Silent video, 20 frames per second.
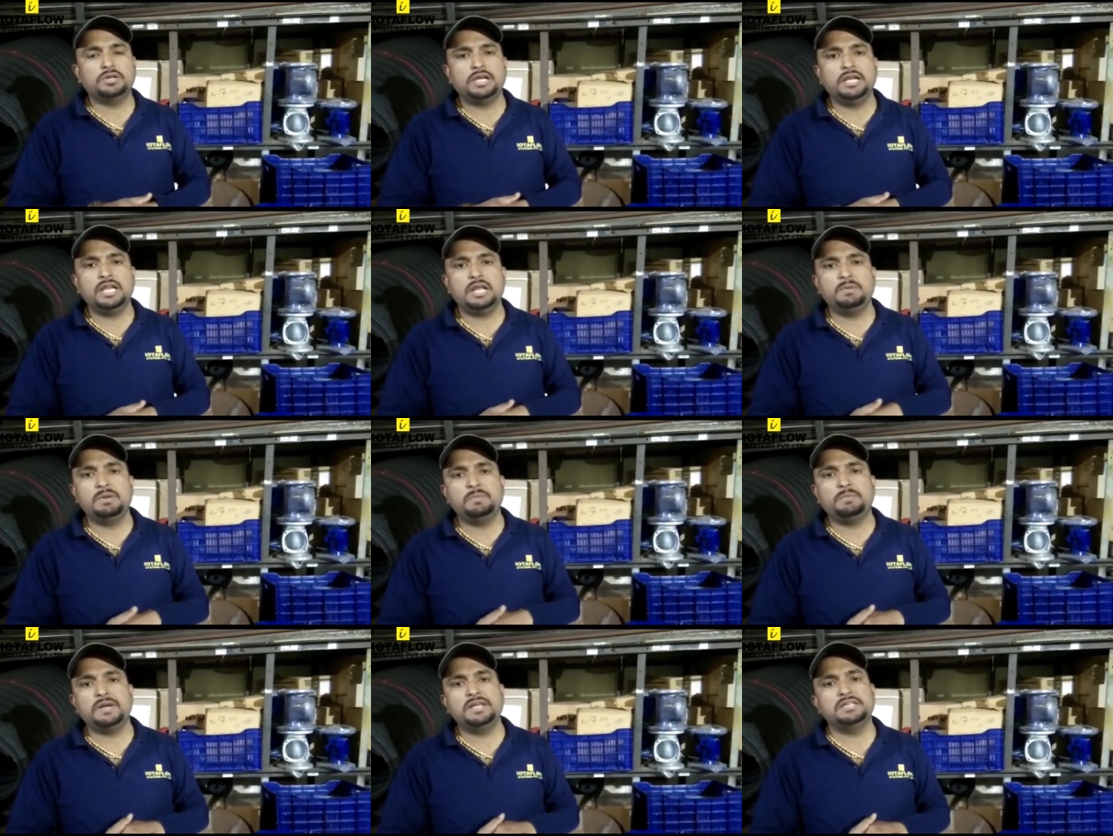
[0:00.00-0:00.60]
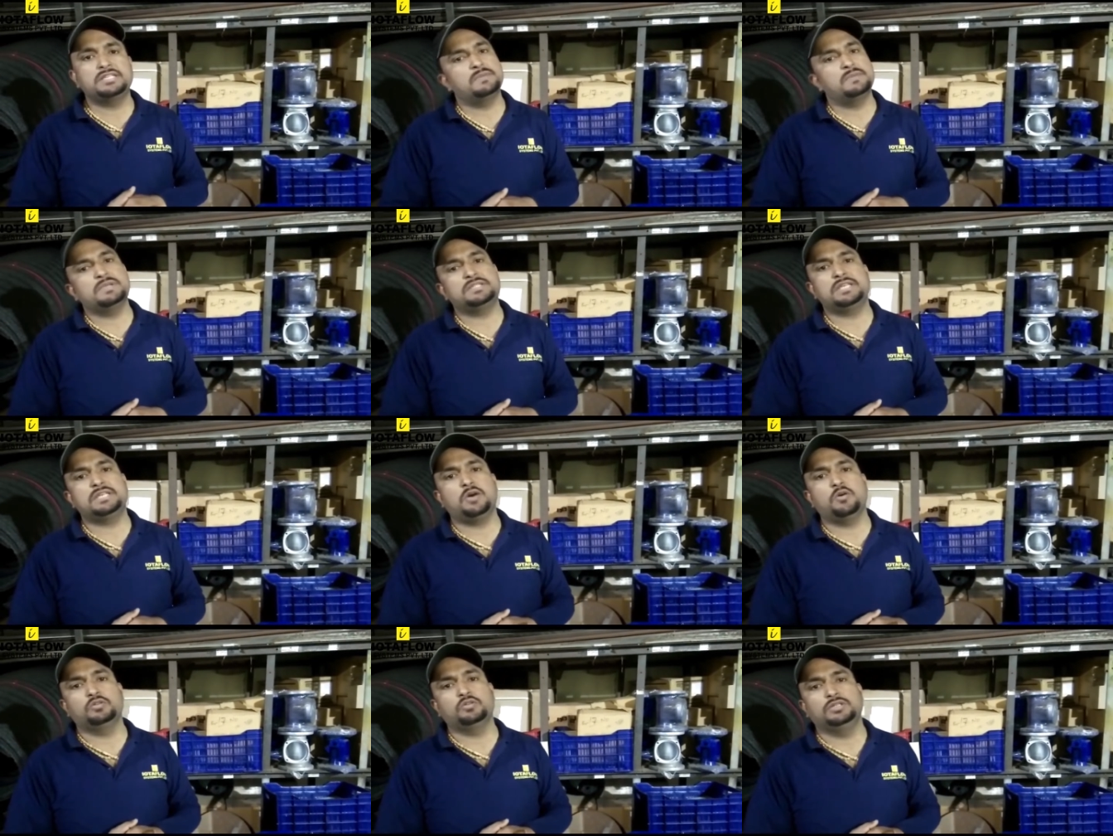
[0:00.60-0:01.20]
के लिए हमें बड़ी
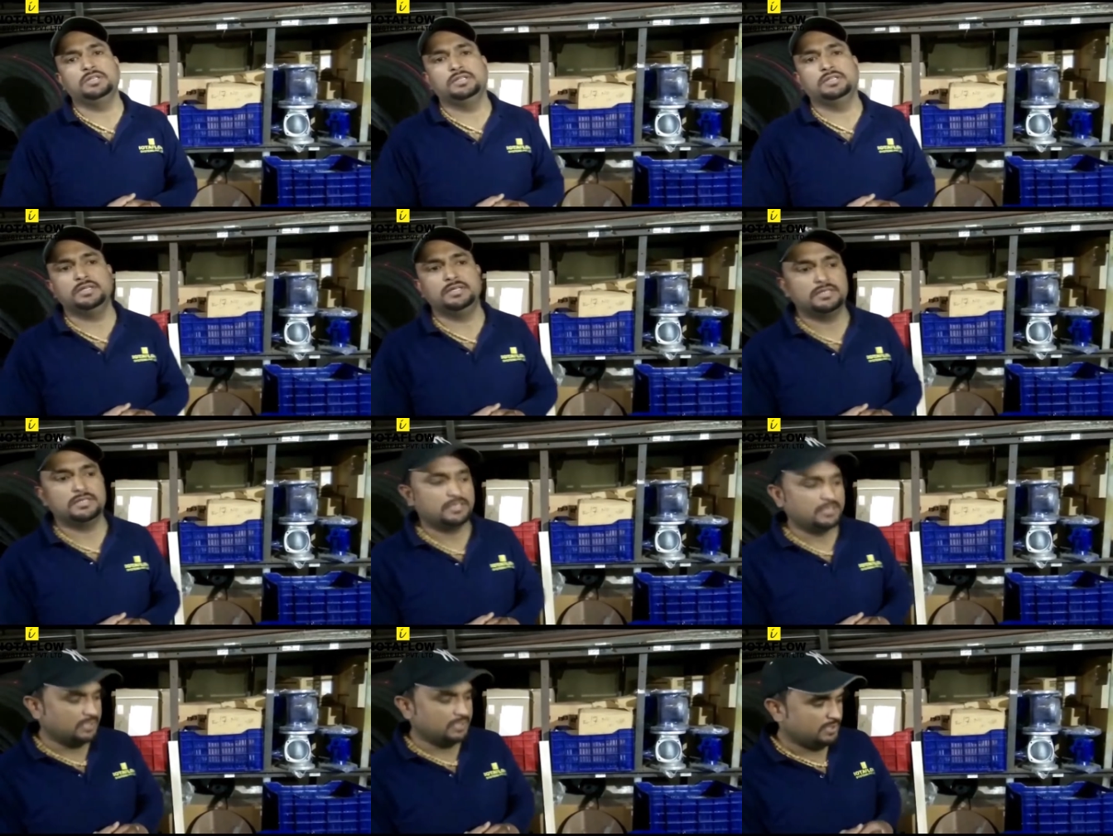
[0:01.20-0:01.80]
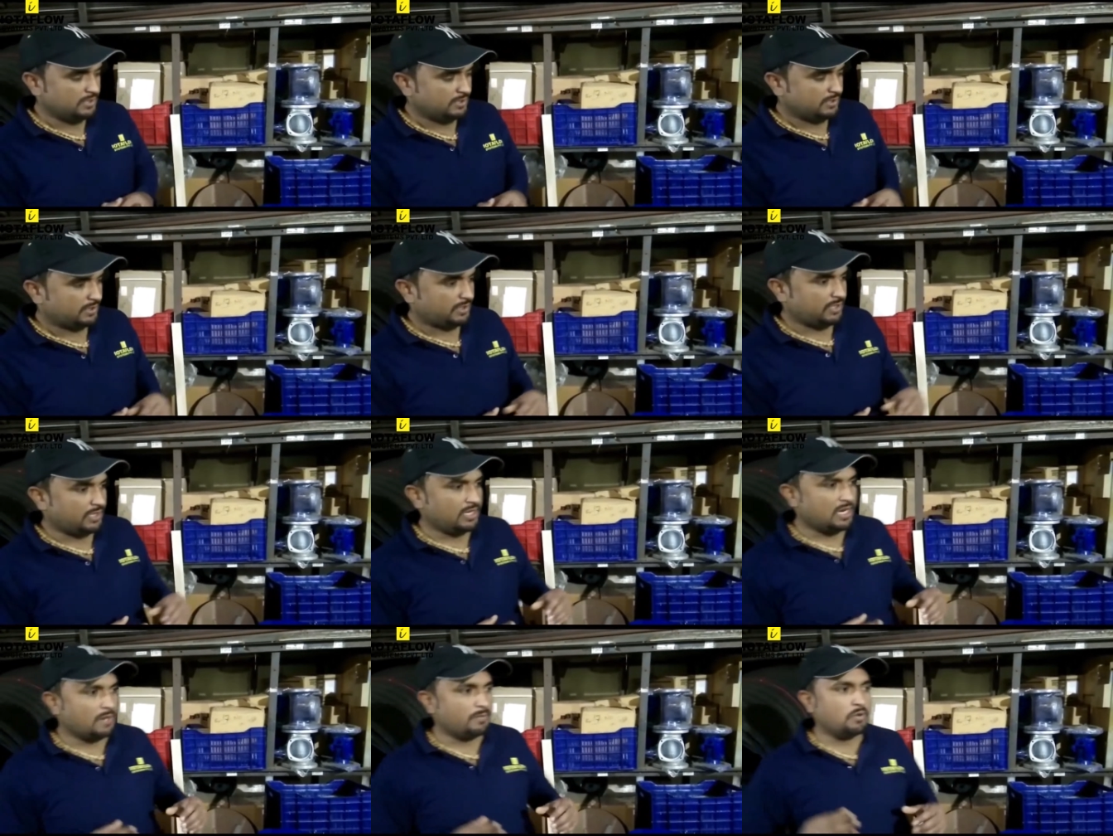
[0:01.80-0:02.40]
समस्या होती थी
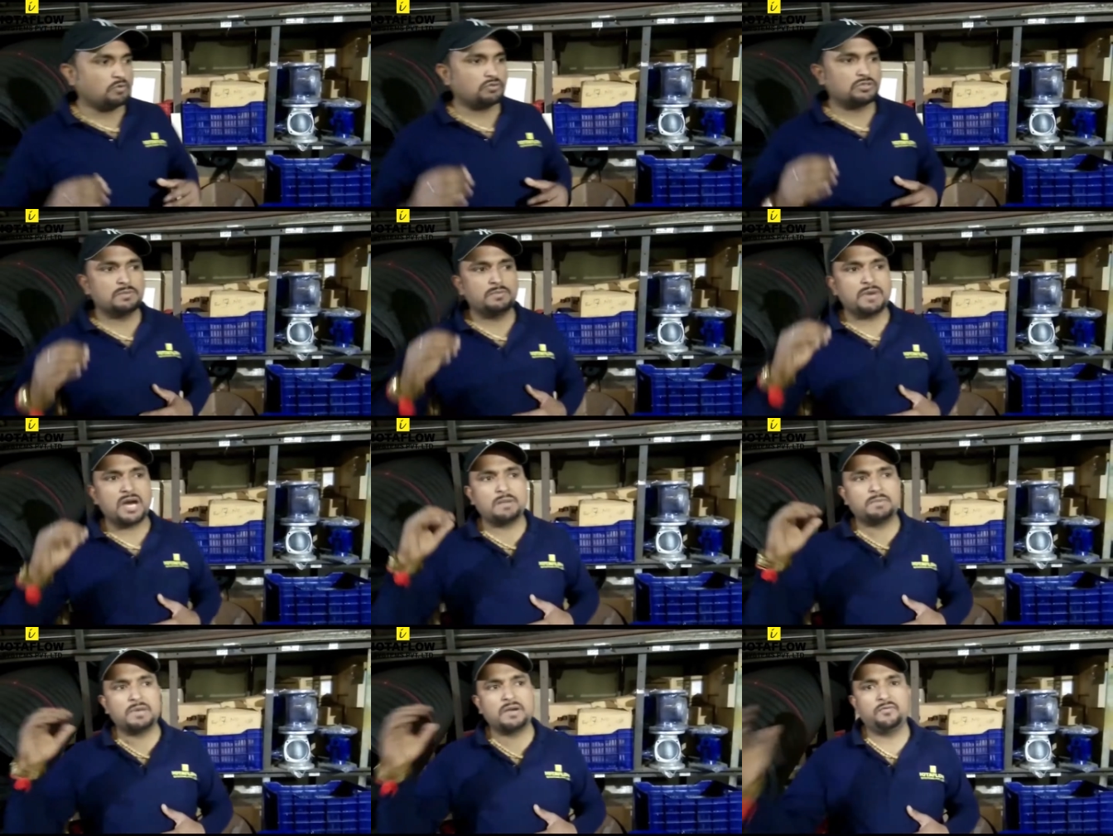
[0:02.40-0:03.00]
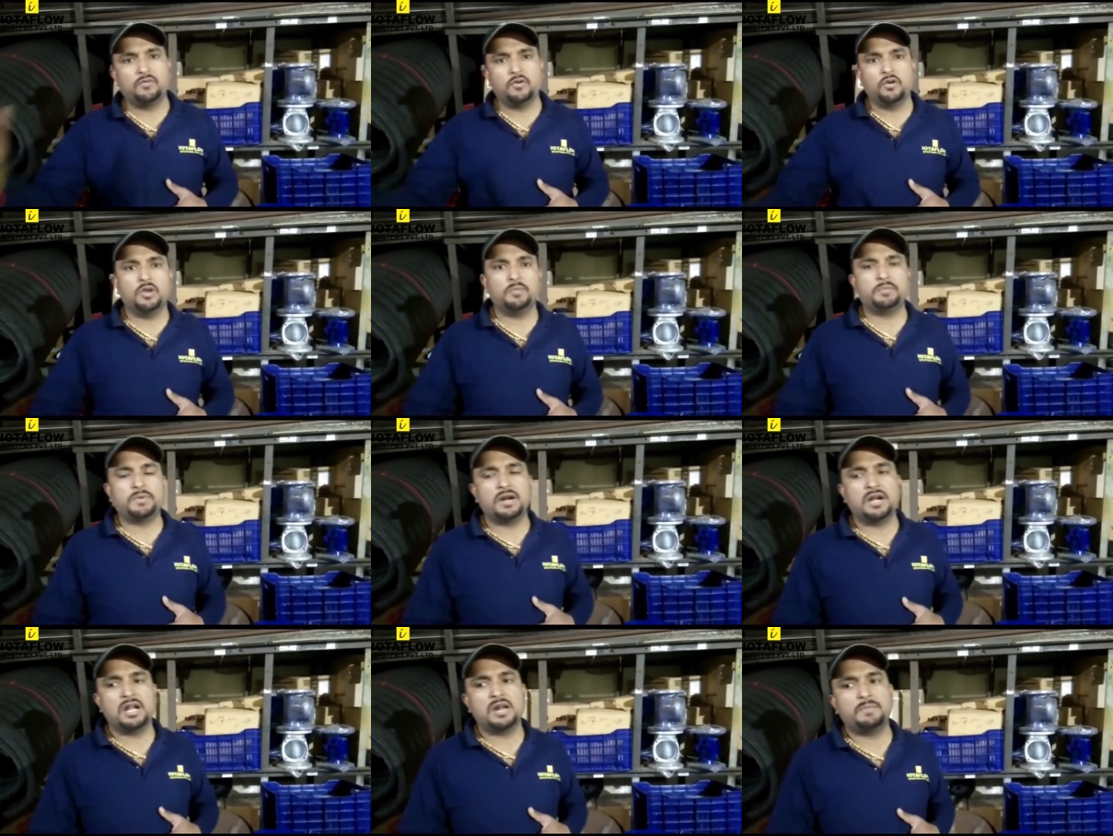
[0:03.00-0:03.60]
कि हमें उससे बार बार
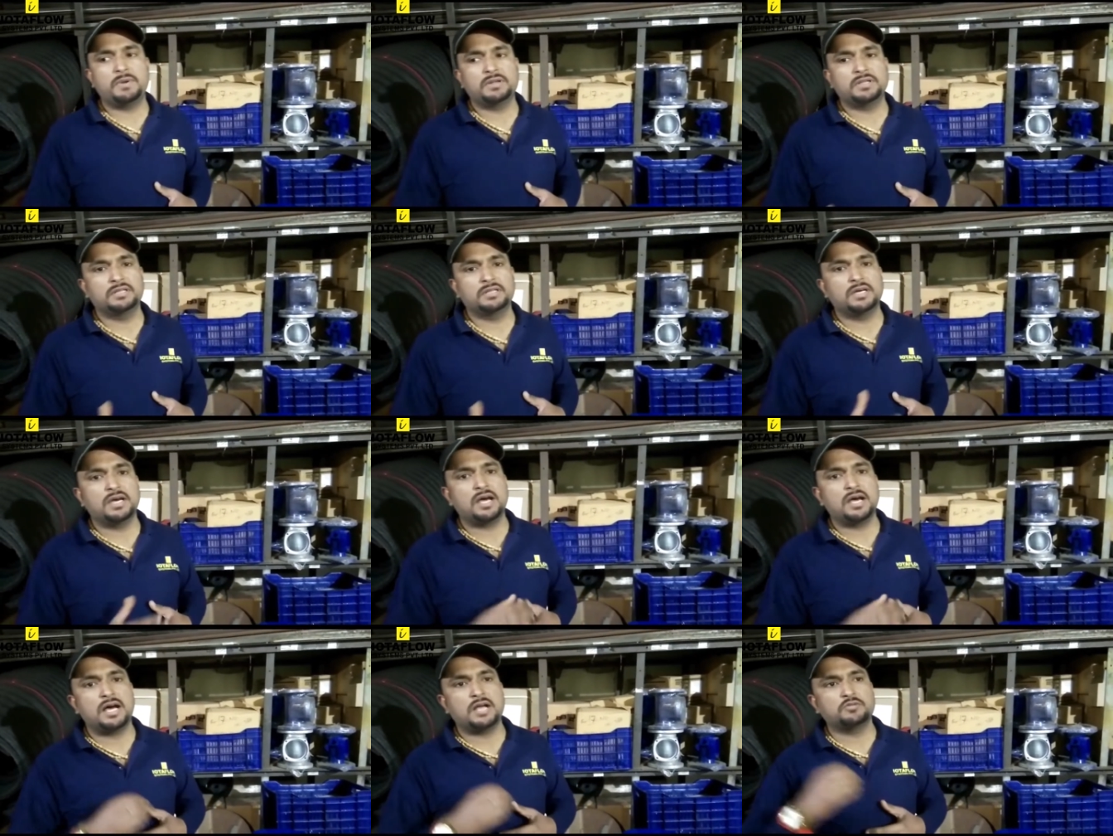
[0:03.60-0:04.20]
फॉलोअप करना पड़ता था